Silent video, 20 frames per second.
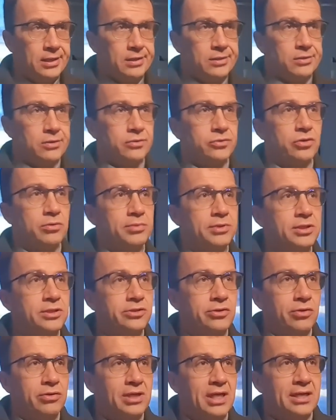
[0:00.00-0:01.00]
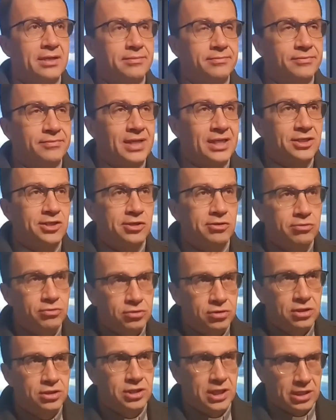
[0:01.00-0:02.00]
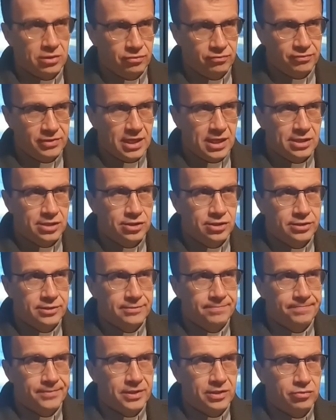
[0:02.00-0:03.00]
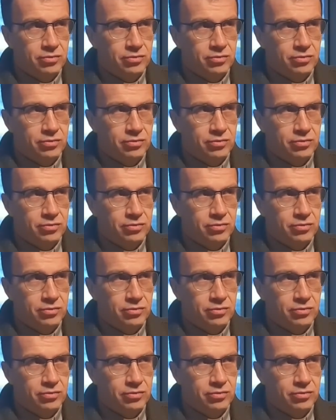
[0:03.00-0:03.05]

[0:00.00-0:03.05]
To są historie naszego życia również,